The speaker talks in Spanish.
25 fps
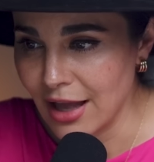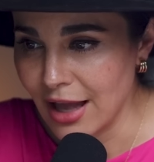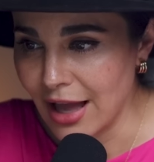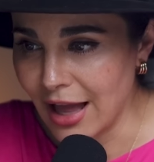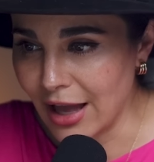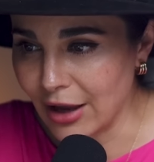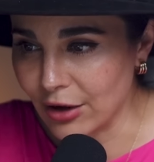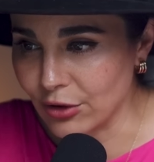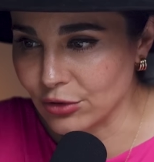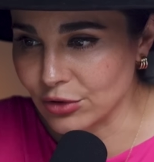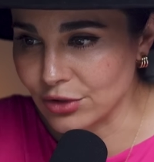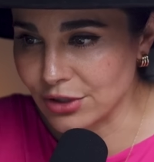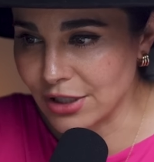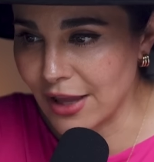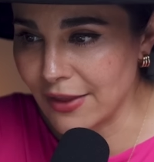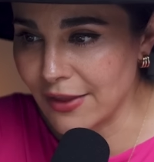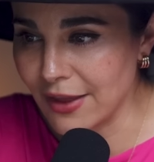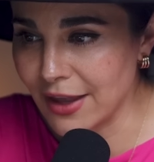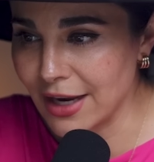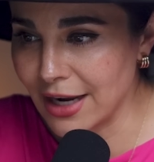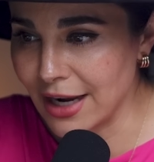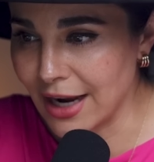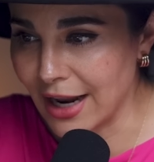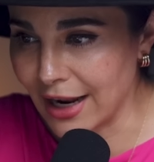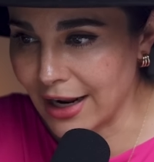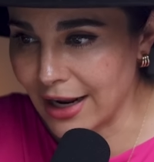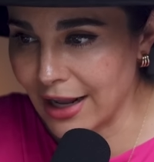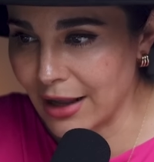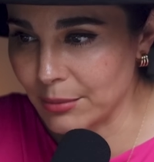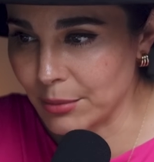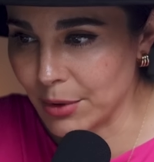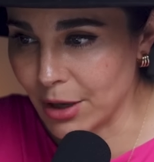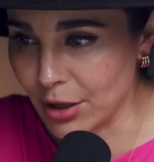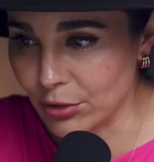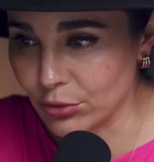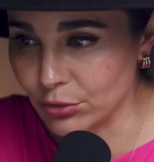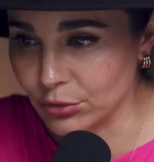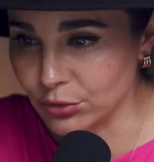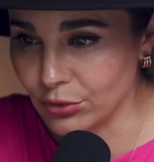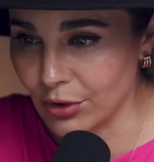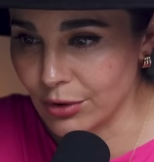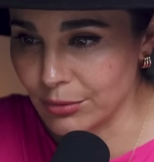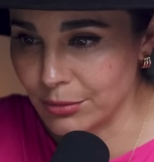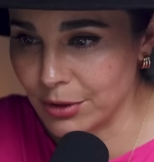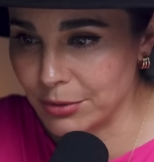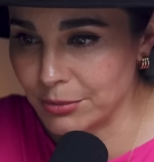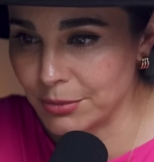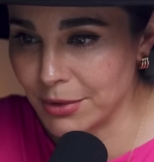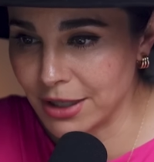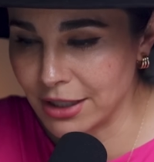acostada en la cama junto a
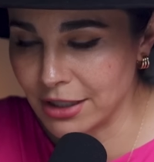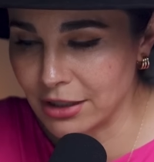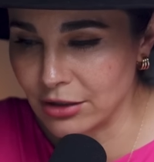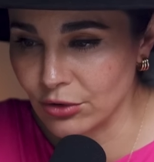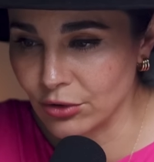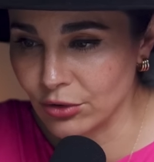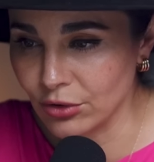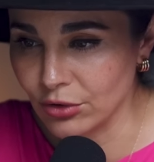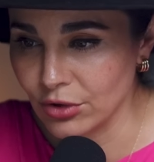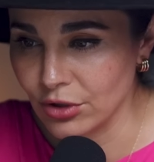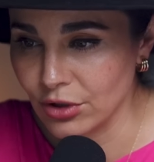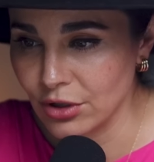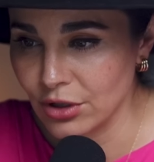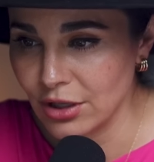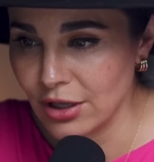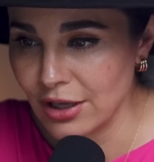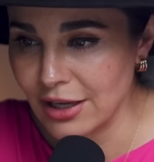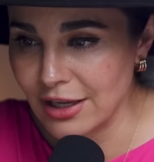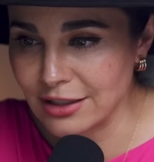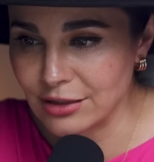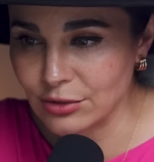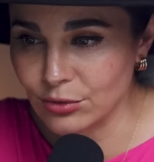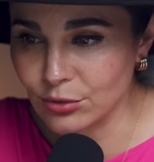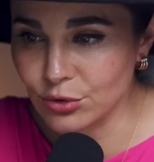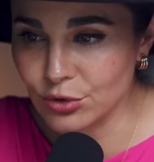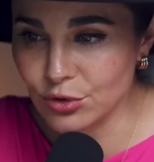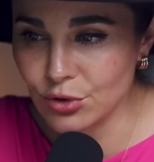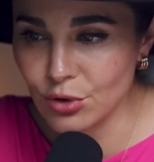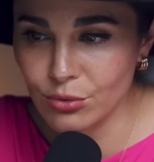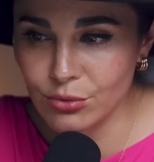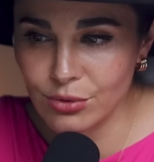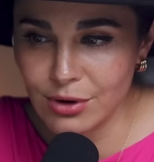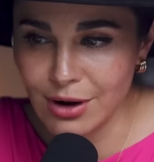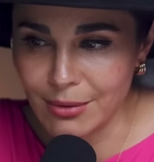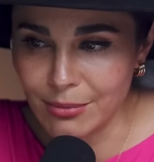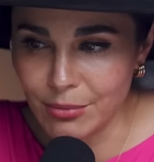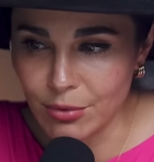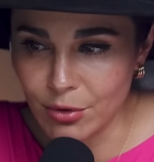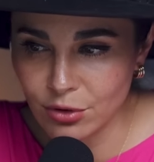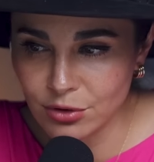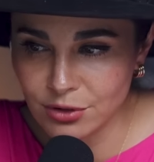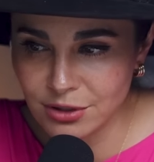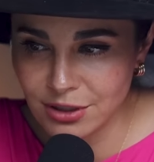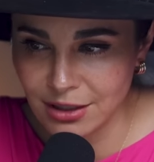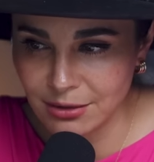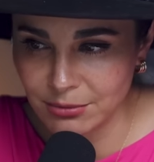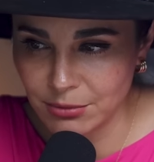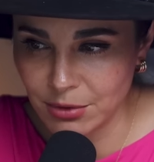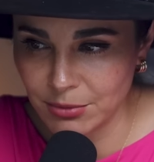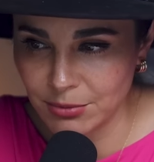mi marido, escucho una
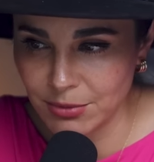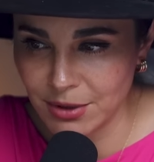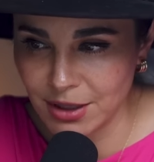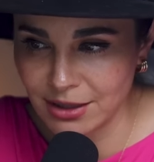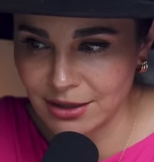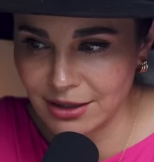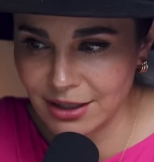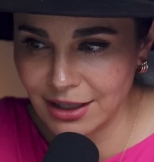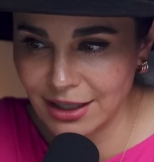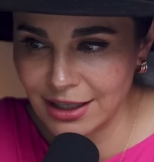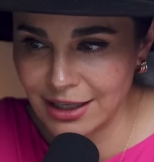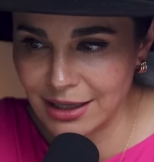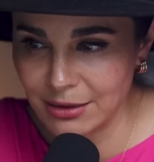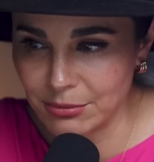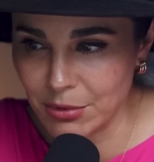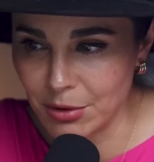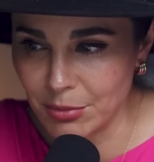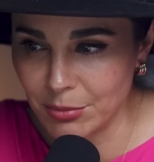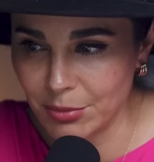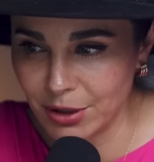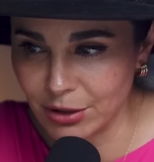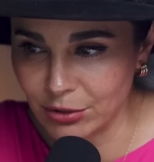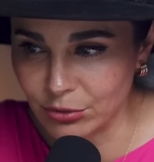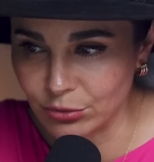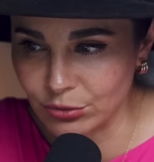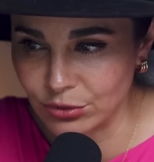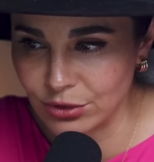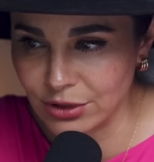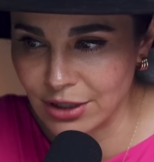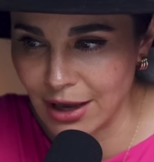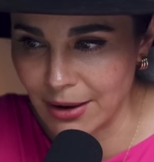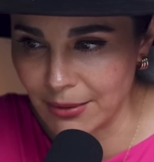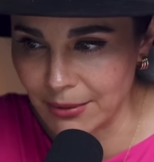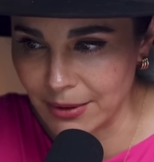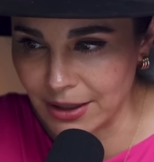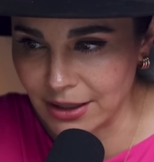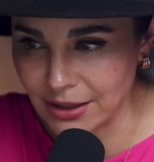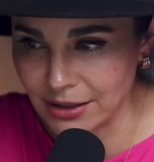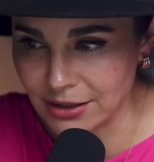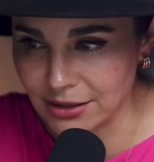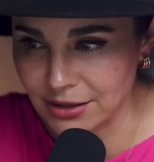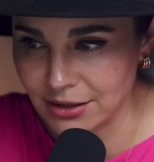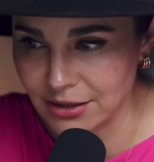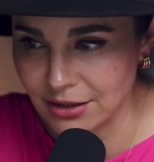voz en mi mente que me preguntaba,